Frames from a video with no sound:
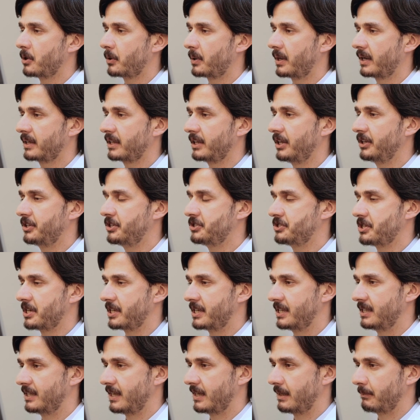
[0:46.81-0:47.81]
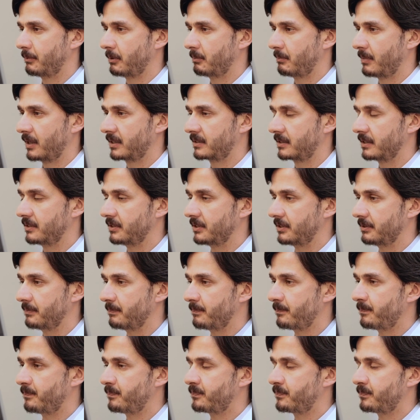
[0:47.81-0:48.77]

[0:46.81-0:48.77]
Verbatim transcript: olarak iki şekilde yapılmaktadır.